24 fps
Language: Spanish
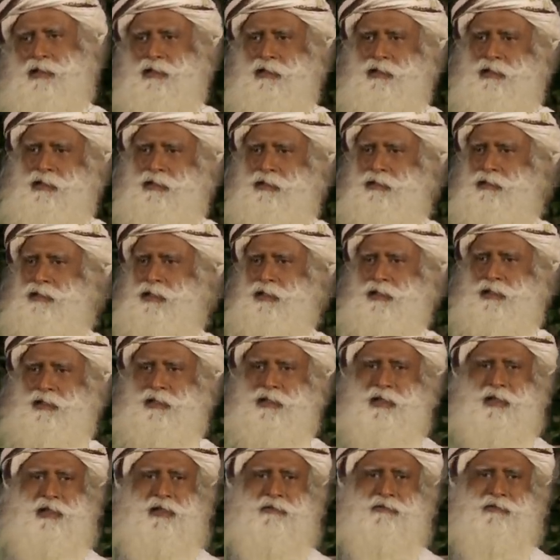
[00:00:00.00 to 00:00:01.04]
eres el
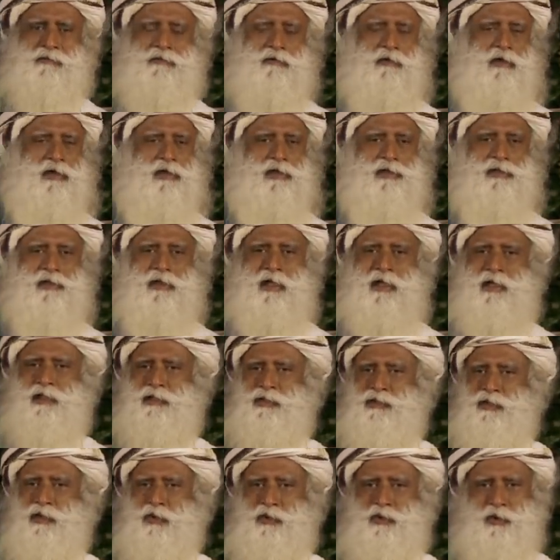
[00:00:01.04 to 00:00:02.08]
rey de la selva,
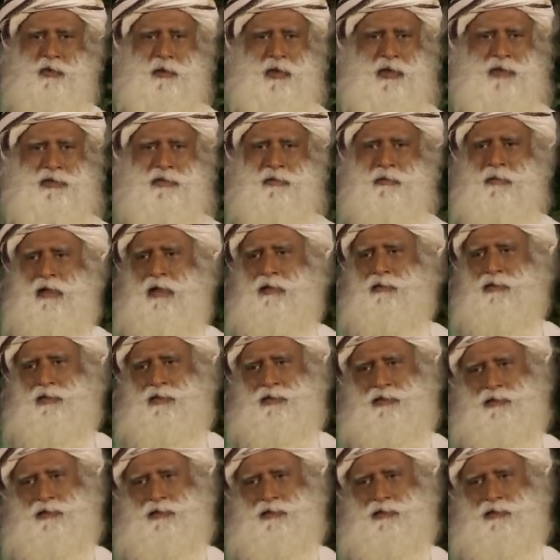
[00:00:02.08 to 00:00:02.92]
sin lugar a dudas.